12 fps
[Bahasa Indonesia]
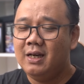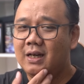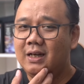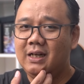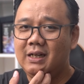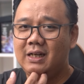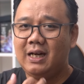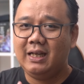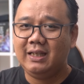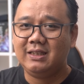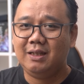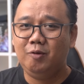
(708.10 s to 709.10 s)
Uh,
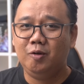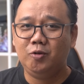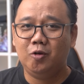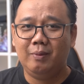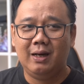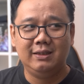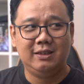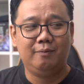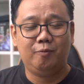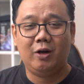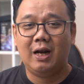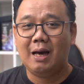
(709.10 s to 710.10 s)
hanya saya belum coba
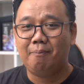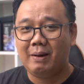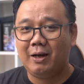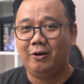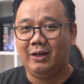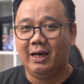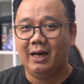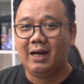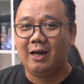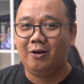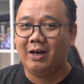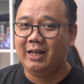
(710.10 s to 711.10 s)
Zenfone 8 loh ya.
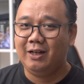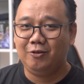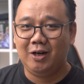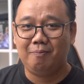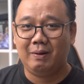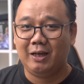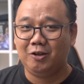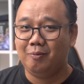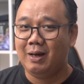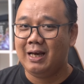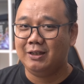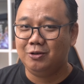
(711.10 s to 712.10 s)
Kalau kalian udah pernah
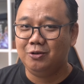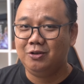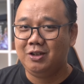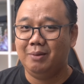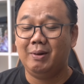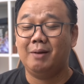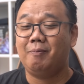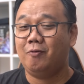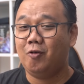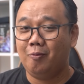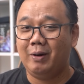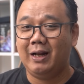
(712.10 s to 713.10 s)
nyoba langsung, gimana
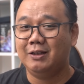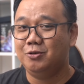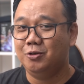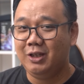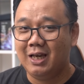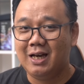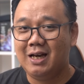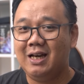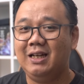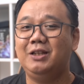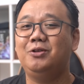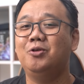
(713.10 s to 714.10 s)
performa dan
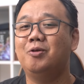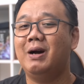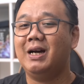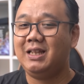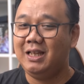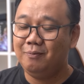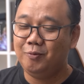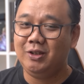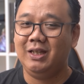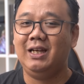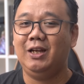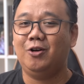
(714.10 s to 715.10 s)
suhunya, ditunggu banget
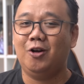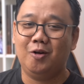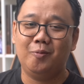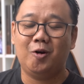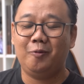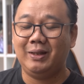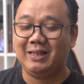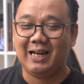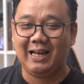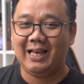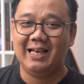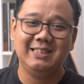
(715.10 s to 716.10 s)
inputnya di kolom
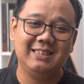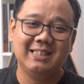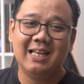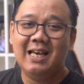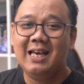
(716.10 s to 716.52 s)
komentar ya guys.